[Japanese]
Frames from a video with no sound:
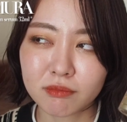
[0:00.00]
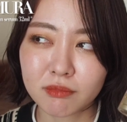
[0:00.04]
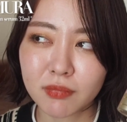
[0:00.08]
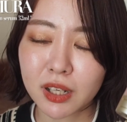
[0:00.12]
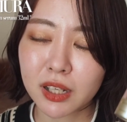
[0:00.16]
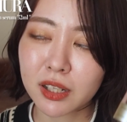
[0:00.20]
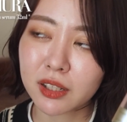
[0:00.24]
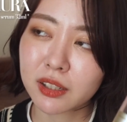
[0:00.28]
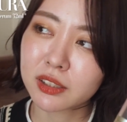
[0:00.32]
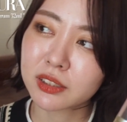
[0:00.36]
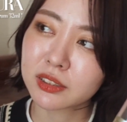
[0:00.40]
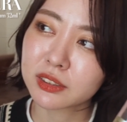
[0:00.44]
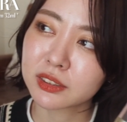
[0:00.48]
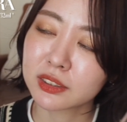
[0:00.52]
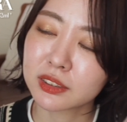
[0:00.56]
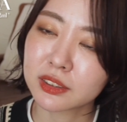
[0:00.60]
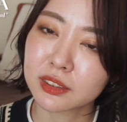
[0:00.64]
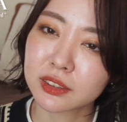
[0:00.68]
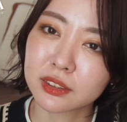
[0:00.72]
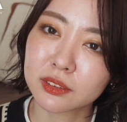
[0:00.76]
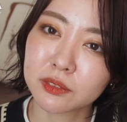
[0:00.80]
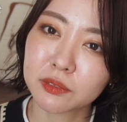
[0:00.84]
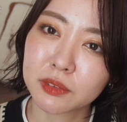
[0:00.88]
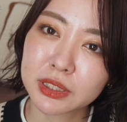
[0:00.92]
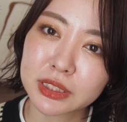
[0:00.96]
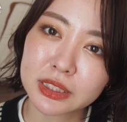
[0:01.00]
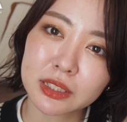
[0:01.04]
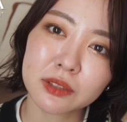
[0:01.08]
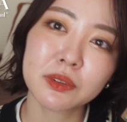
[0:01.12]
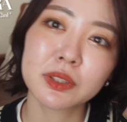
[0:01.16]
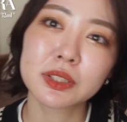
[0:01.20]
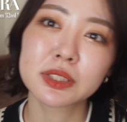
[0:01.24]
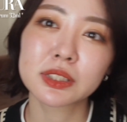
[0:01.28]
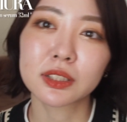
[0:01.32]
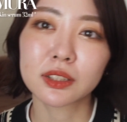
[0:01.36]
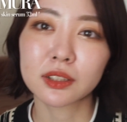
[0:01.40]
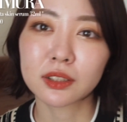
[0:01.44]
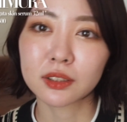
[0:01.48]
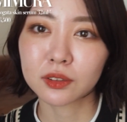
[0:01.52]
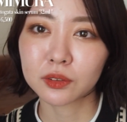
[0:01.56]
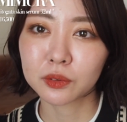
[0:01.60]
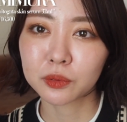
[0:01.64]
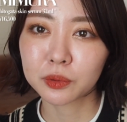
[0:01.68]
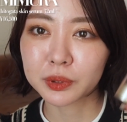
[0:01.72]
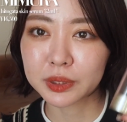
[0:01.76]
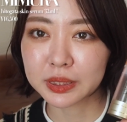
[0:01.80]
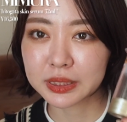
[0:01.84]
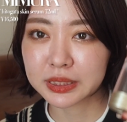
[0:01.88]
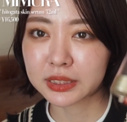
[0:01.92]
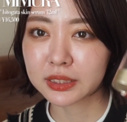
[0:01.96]
まあ、わざわざ
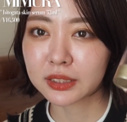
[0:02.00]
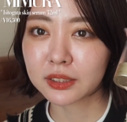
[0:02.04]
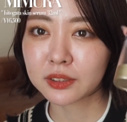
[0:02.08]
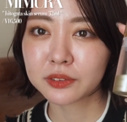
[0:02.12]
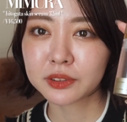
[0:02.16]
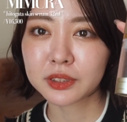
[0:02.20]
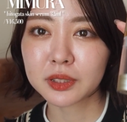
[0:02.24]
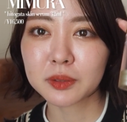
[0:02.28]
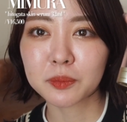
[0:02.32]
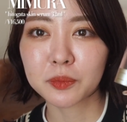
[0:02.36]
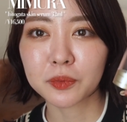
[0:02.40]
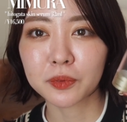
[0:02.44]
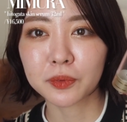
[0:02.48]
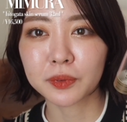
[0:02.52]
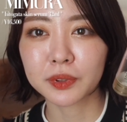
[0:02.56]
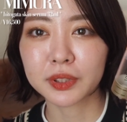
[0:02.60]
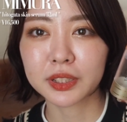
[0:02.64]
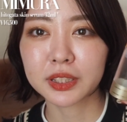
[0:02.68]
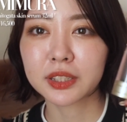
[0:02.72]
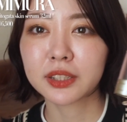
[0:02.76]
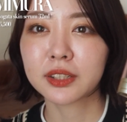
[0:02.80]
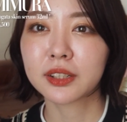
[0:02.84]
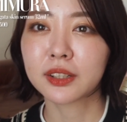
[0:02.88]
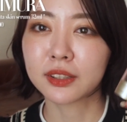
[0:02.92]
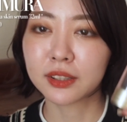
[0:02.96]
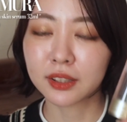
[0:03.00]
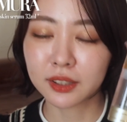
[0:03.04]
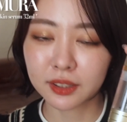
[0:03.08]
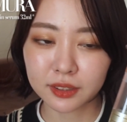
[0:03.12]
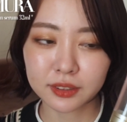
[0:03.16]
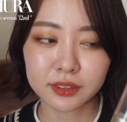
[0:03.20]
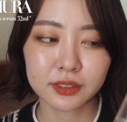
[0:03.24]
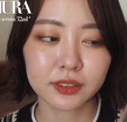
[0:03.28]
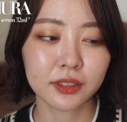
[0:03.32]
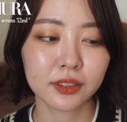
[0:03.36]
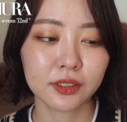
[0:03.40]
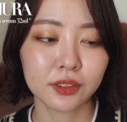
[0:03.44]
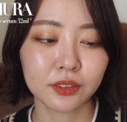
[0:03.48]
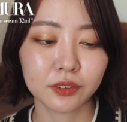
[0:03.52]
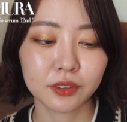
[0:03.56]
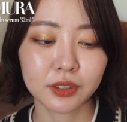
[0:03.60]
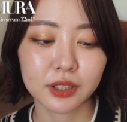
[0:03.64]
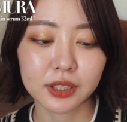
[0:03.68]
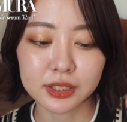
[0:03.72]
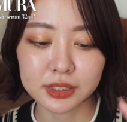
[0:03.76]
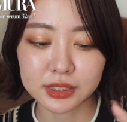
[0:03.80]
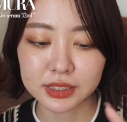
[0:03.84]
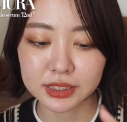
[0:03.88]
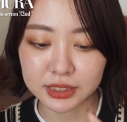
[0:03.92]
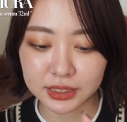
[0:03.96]
これじゃなくてもいいかなっていう
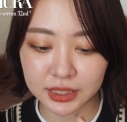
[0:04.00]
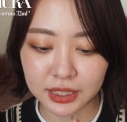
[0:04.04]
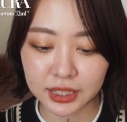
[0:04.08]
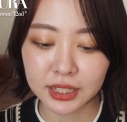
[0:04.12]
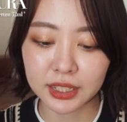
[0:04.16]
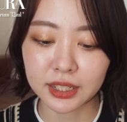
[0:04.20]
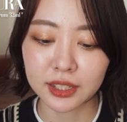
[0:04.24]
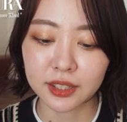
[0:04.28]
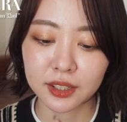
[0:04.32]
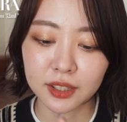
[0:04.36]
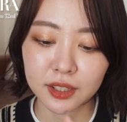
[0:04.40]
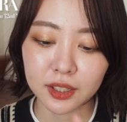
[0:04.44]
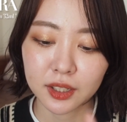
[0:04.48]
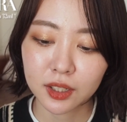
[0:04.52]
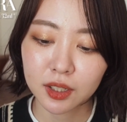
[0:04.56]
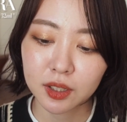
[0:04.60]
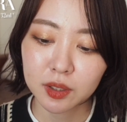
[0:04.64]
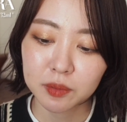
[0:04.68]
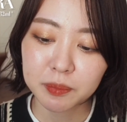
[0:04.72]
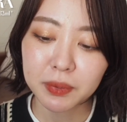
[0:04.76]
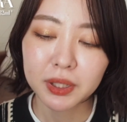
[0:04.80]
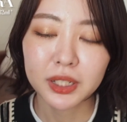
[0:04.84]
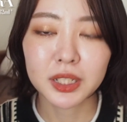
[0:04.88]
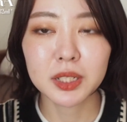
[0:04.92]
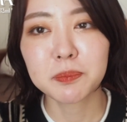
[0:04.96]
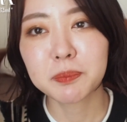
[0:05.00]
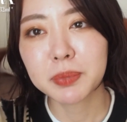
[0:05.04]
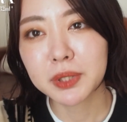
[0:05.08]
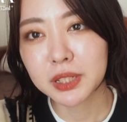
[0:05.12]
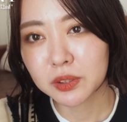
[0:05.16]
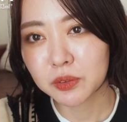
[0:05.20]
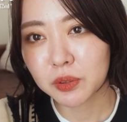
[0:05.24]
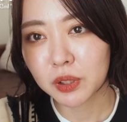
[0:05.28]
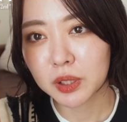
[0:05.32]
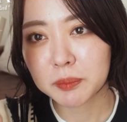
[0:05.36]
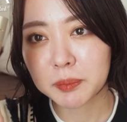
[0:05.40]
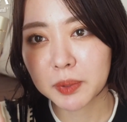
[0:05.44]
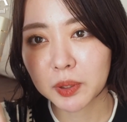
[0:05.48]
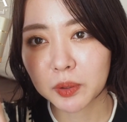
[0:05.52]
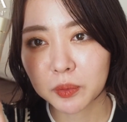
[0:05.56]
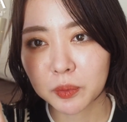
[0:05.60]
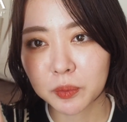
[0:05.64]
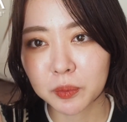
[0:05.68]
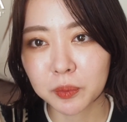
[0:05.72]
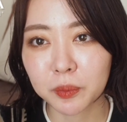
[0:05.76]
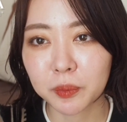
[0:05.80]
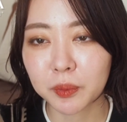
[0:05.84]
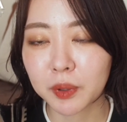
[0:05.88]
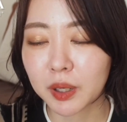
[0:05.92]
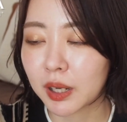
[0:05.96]
感じで、まあ、リピートは今のと
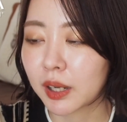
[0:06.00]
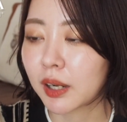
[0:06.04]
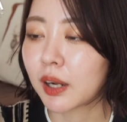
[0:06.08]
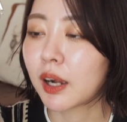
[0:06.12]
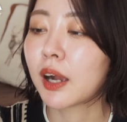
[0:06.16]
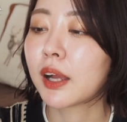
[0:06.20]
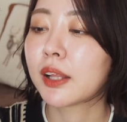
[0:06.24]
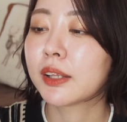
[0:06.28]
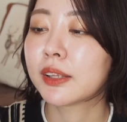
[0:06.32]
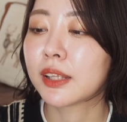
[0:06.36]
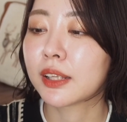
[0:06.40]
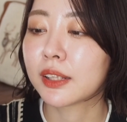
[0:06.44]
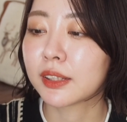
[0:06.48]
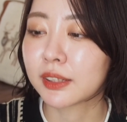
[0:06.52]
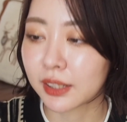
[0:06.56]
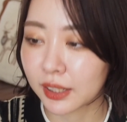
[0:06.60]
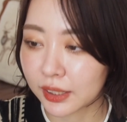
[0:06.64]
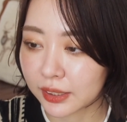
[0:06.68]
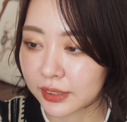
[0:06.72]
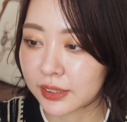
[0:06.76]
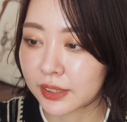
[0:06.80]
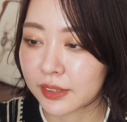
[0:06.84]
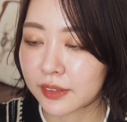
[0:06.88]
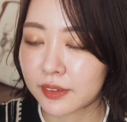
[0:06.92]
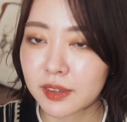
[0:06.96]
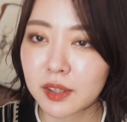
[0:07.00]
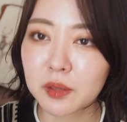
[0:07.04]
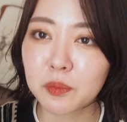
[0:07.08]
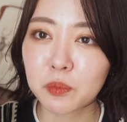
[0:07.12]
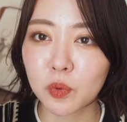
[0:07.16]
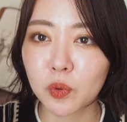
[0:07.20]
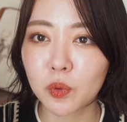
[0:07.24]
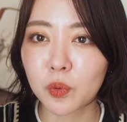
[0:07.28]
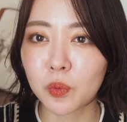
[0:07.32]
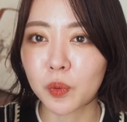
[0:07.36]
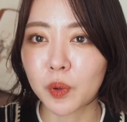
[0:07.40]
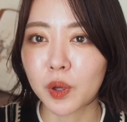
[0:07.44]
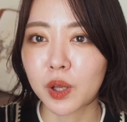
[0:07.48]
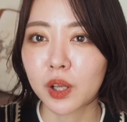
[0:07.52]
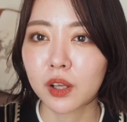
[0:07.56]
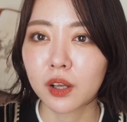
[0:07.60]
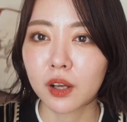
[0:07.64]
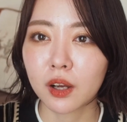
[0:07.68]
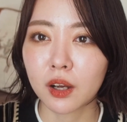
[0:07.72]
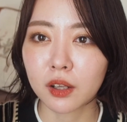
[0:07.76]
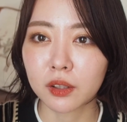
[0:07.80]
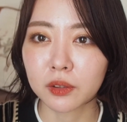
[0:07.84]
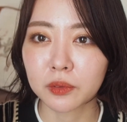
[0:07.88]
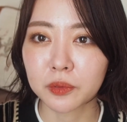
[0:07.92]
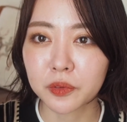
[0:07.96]
ころ考えてないです。でも
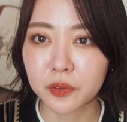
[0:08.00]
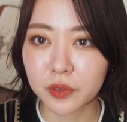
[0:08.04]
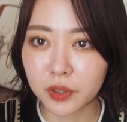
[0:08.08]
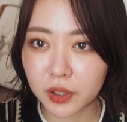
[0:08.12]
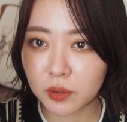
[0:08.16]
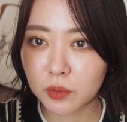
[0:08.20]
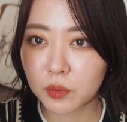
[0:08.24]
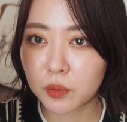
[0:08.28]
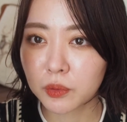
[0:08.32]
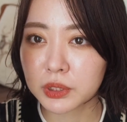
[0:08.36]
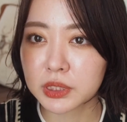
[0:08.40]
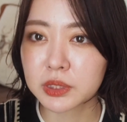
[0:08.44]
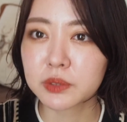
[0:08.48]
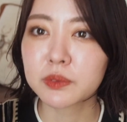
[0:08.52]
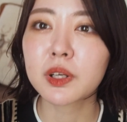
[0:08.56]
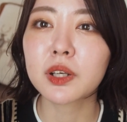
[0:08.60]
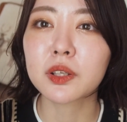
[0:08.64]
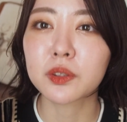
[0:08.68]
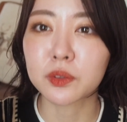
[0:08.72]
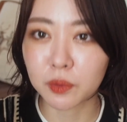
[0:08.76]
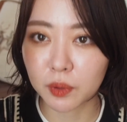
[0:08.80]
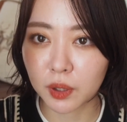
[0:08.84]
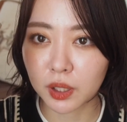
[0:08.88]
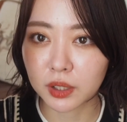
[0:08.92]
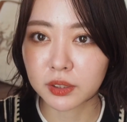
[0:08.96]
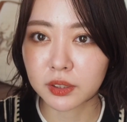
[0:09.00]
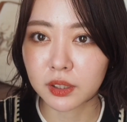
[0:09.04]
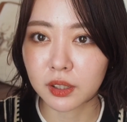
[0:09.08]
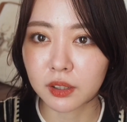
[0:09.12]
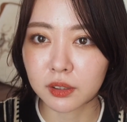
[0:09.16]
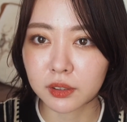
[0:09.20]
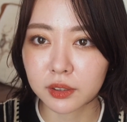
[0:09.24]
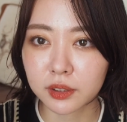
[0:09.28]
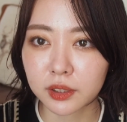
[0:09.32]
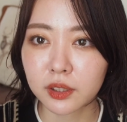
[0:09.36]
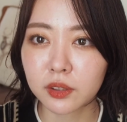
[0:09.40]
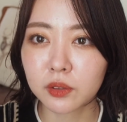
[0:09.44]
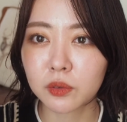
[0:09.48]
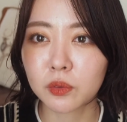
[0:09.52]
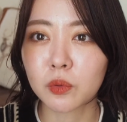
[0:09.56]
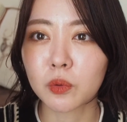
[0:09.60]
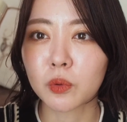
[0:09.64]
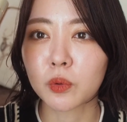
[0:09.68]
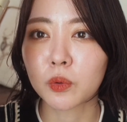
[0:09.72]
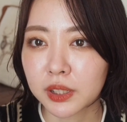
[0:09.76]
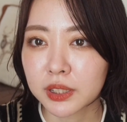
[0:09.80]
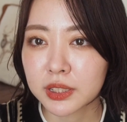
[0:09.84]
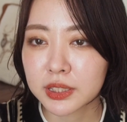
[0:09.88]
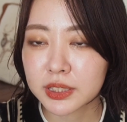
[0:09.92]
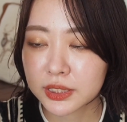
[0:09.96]
あの使い心地は良かった。結
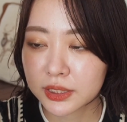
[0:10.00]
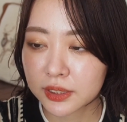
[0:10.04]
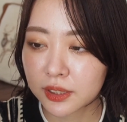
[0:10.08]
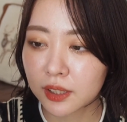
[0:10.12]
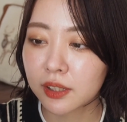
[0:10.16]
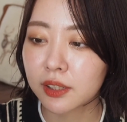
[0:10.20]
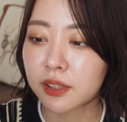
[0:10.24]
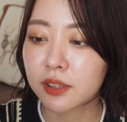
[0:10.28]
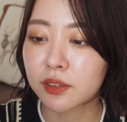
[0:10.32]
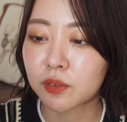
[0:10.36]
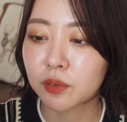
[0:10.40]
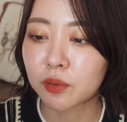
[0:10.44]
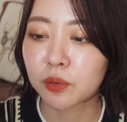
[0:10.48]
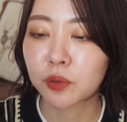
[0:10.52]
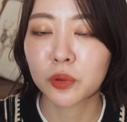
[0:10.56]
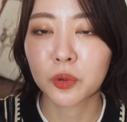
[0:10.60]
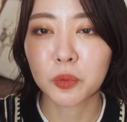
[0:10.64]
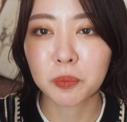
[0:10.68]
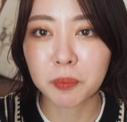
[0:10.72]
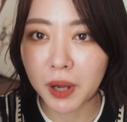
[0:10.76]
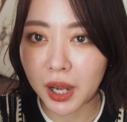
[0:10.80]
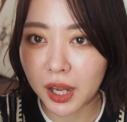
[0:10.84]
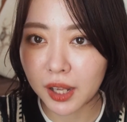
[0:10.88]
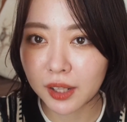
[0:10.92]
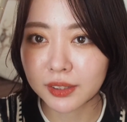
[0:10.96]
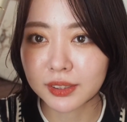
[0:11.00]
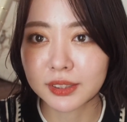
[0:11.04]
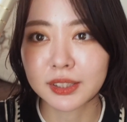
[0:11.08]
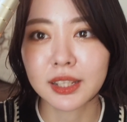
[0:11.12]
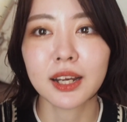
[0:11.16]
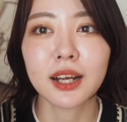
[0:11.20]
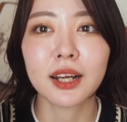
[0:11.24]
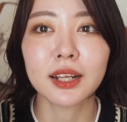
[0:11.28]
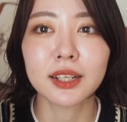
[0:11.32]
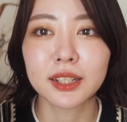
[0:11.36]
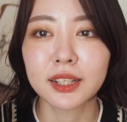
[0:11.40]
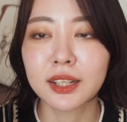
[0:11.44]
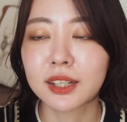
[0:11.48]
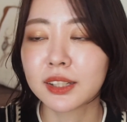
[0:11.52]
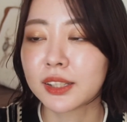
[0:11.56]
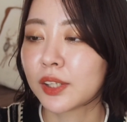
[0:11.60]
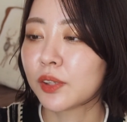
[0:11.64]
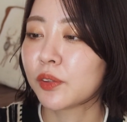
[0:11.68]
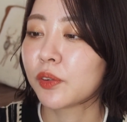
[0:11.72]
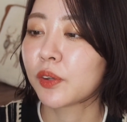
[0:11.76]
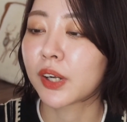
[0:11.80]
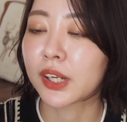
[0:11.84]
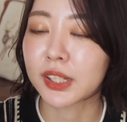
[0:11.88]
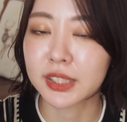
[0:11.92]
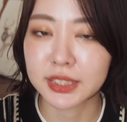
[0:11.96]
構しっかり塗るとパーンって張りが出
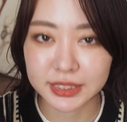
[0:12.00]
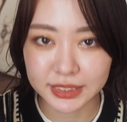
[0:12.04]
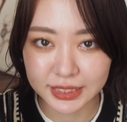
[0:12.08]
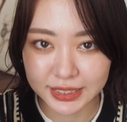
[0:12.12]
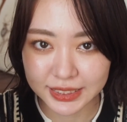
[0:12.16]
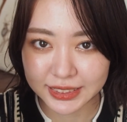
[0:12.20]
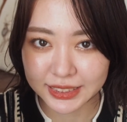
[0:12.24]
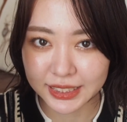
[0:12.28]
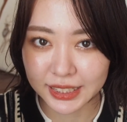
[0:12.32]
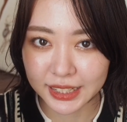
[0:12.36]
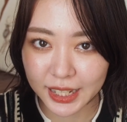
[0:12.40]
る感じでした